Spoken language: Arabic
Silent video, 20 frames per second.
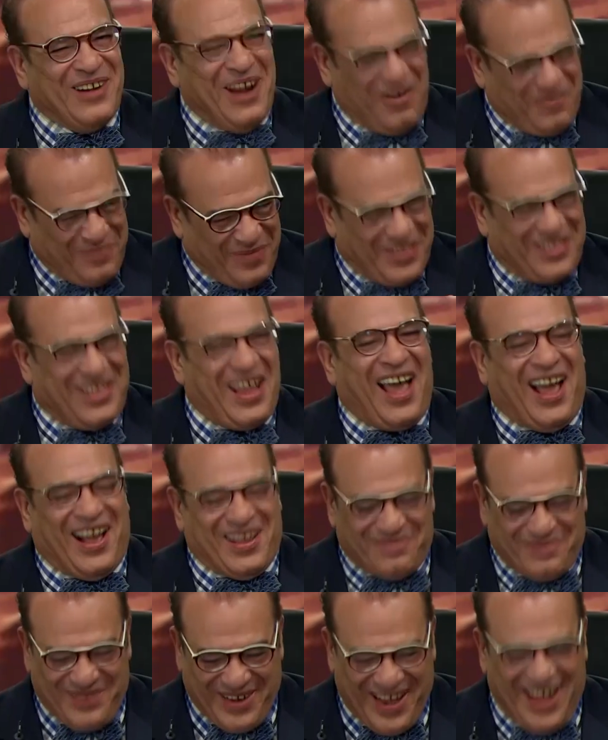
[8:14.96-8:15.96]
لا بتضحك
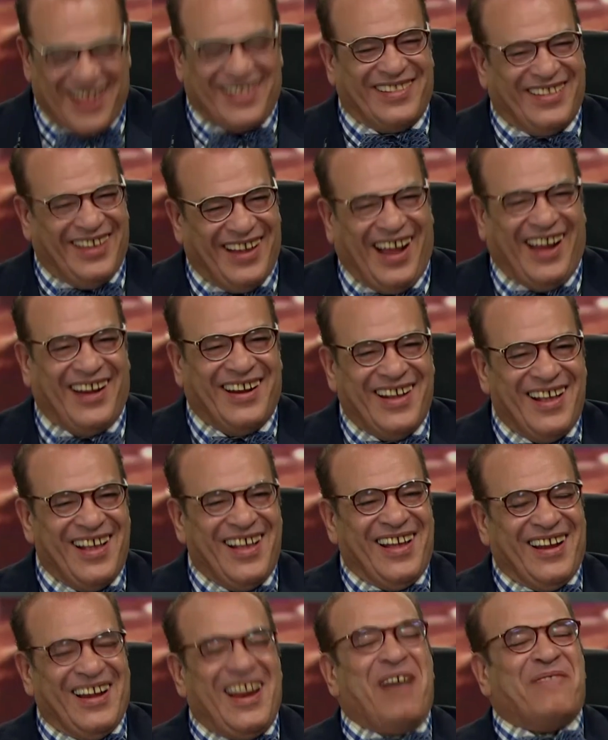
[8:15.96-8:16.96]
بجد يعني
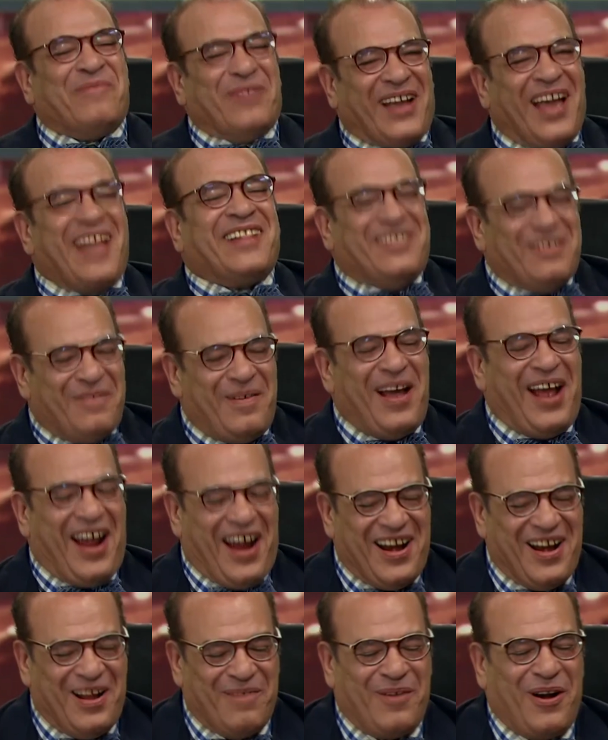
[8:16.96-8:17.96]
لا بجد
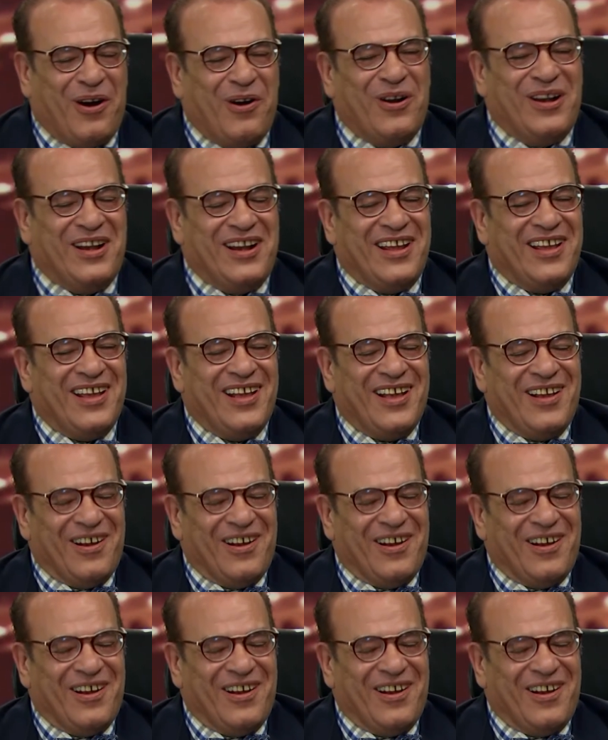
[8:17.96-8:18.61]
بقى انا بقول لي